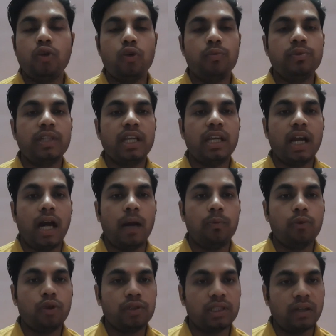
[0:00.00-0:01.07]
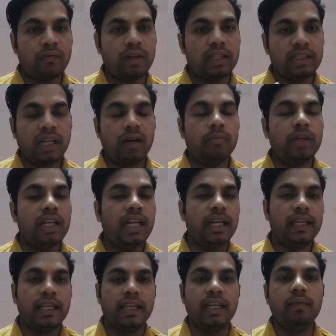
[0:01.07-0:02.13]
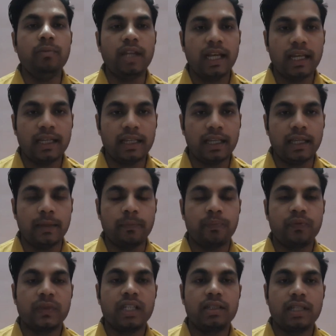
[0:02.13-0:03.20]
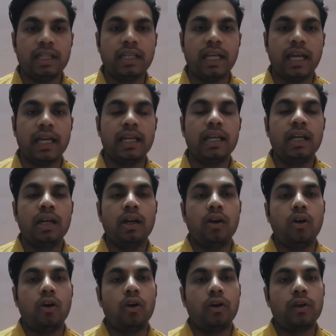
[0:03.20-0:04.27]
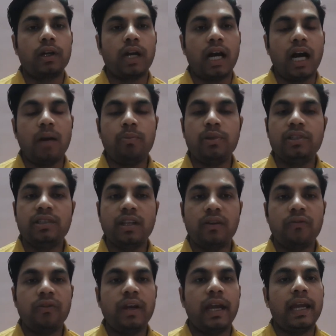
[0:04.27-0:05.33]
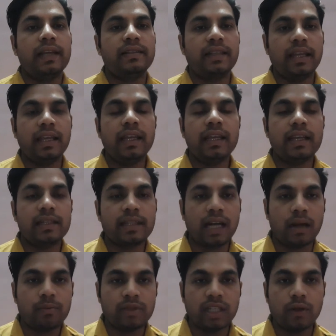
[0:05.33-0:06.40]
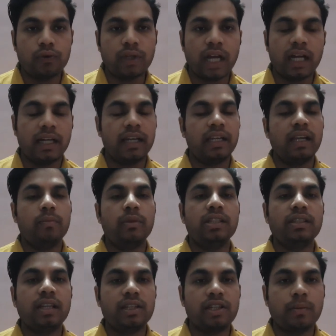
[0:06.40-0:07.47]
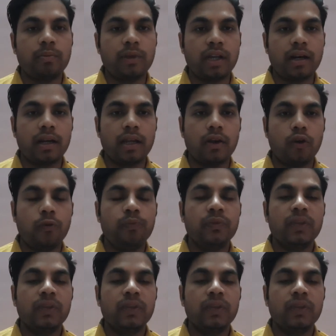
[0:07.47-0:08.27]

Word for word: रूप से आपको सफलता मिलेगी ही मिलेगी ठीक है और आप सिर्फ ऐसे ही किताब से उठा करके मंत्र जप कर रहे हो